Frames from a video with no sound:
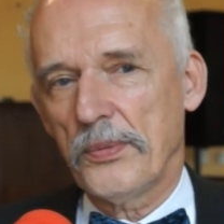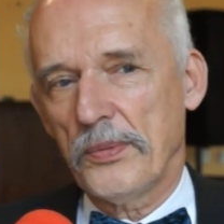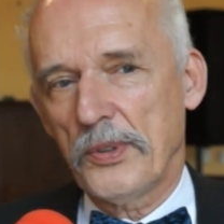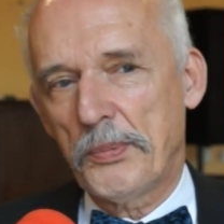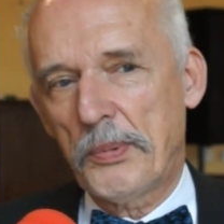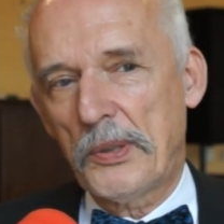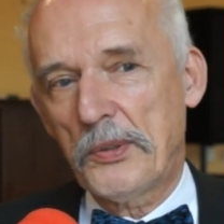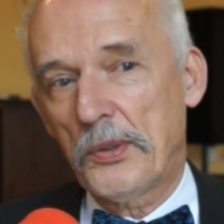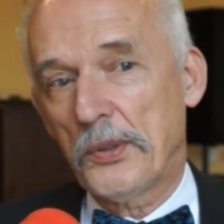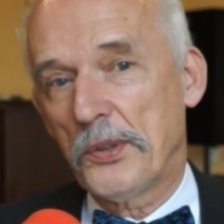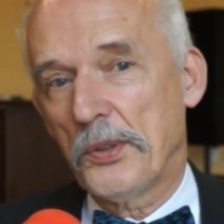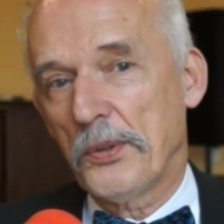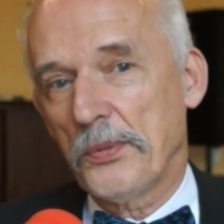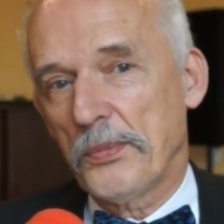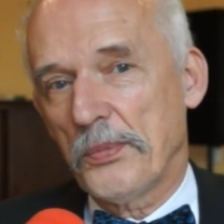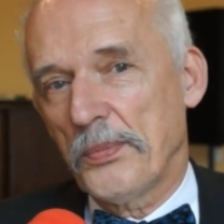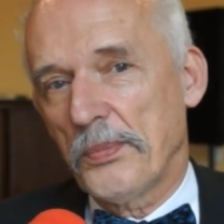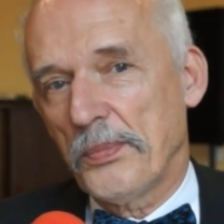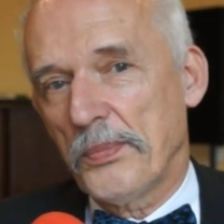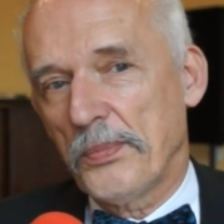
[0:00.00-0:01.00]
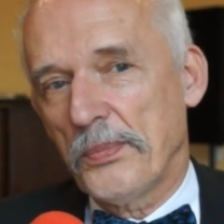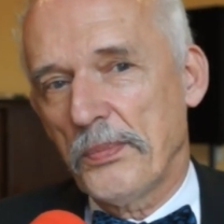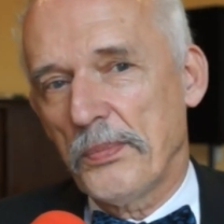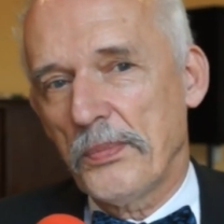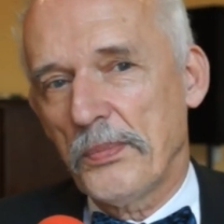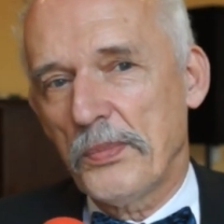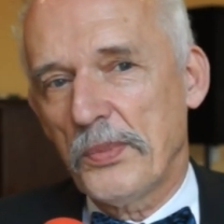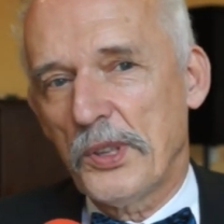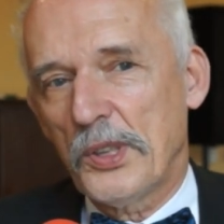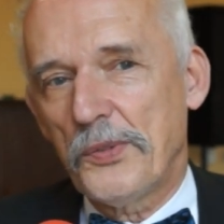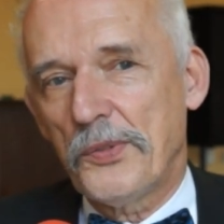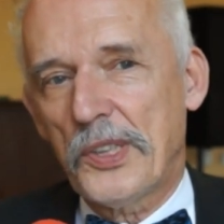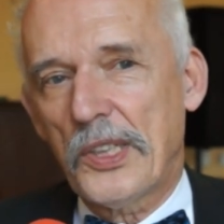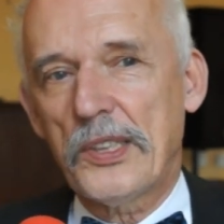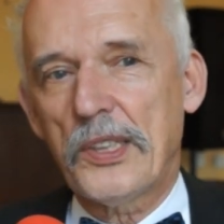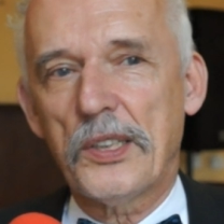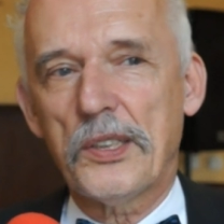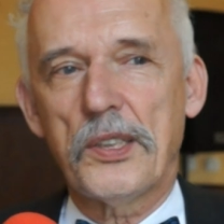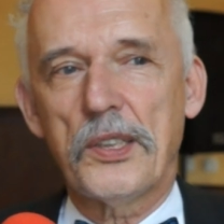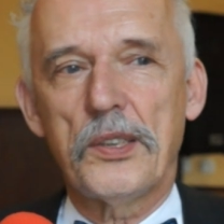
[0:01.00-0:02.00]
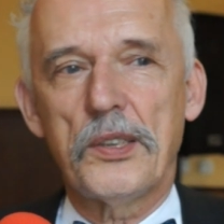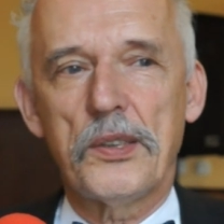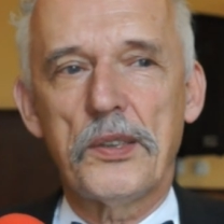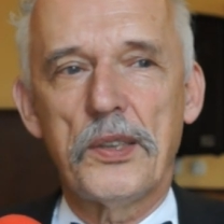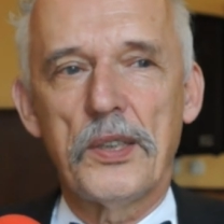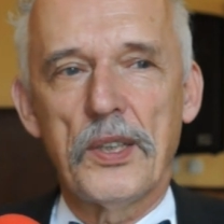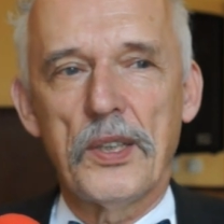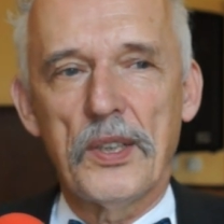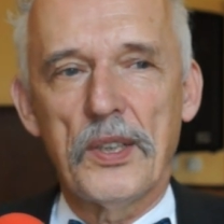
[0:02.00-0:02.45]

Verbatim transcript: jeżeli y, Państwo chcą żyć w czasach, kiedy y,